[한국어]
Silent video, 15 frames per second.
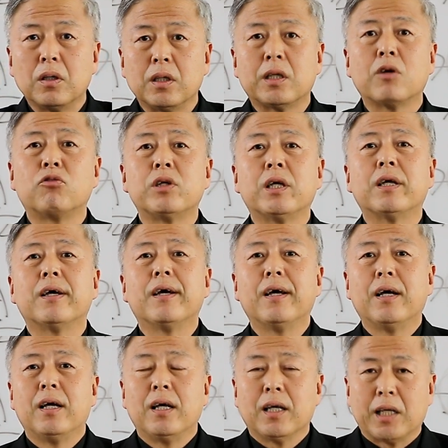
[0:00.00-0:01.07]
이게 우리
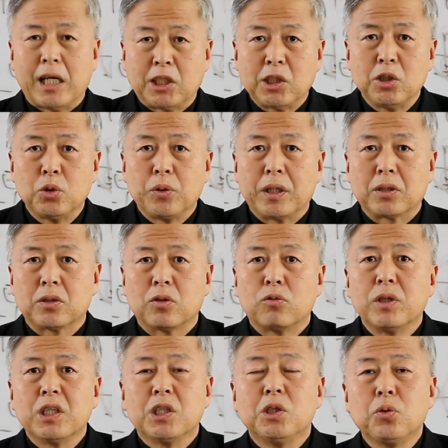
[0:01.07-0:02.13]
개신교에서
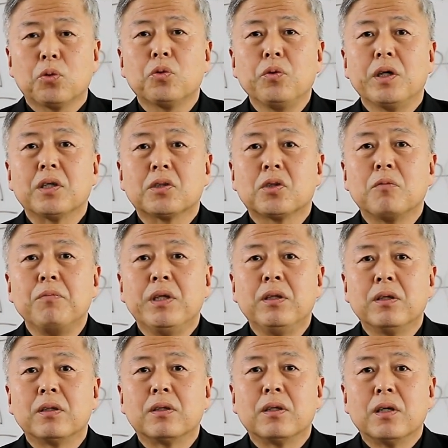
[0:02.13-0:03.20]
우리 기독교에서
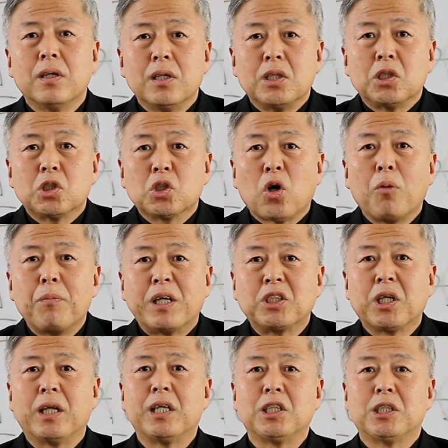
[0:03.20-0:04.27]
믿는
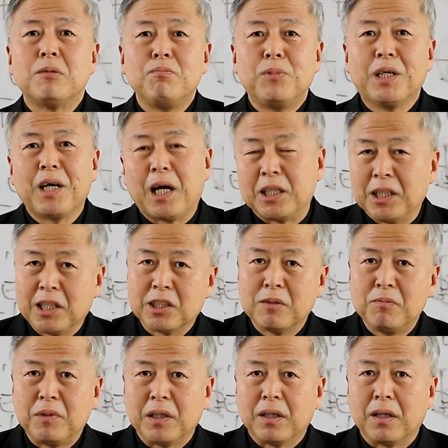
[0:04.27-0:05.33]
성만찬의 신비가
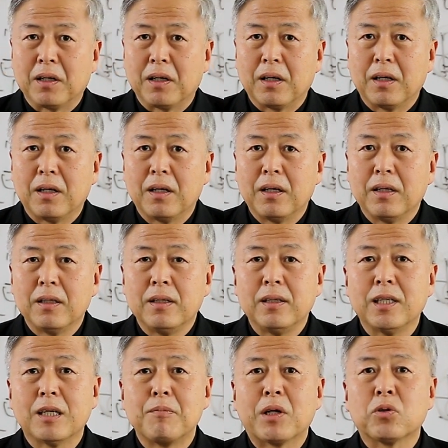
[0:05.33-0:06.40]
아니겠습니까?
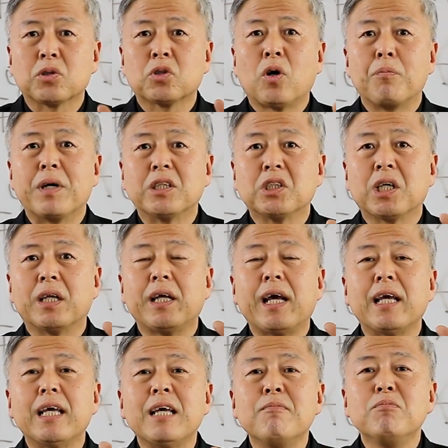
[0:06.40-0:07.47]
이게 바로
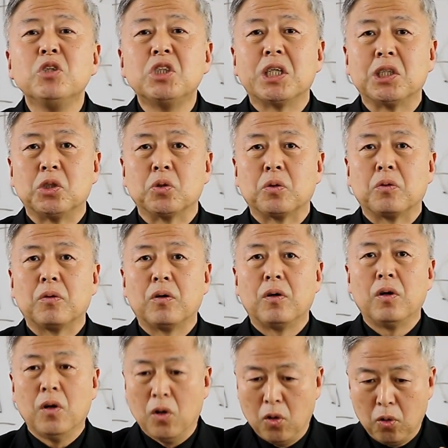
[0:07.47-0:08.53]
성만찬의 임재죠.
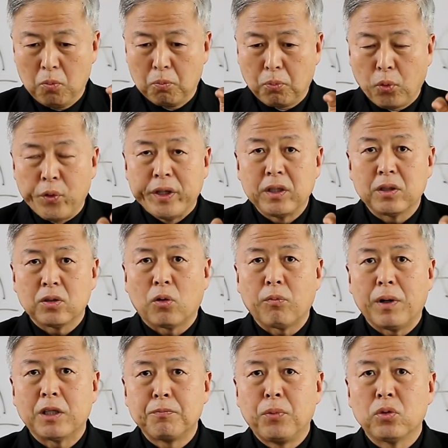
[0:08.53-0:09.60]
보이는
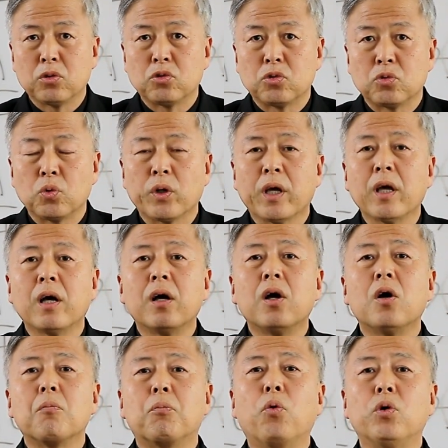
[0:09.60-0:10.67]
떡과 포도주 속에
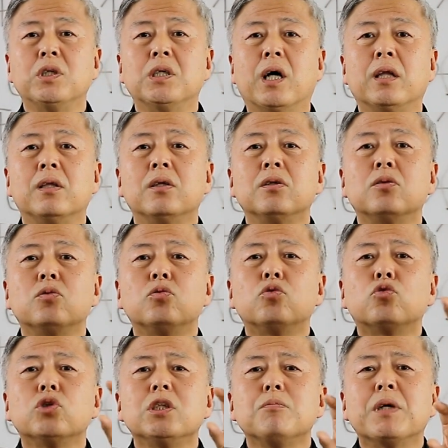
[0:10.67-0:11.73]
보이지 않는
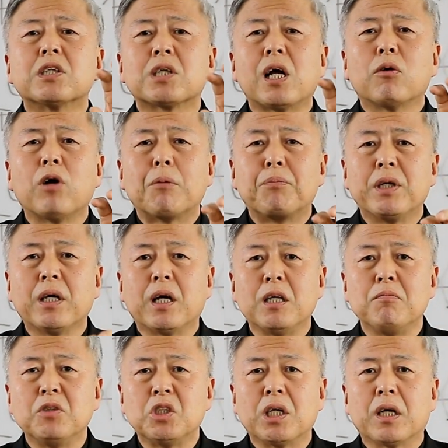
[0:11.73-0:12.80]
주님의 살과 피가
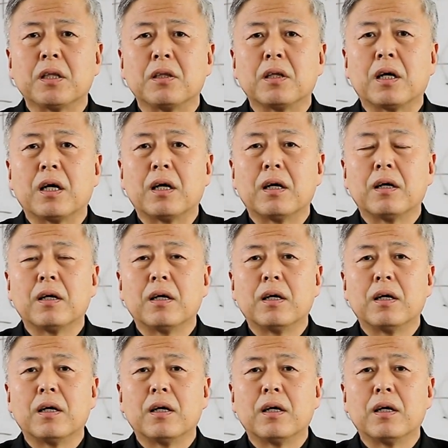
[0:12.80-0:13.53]
임재한다.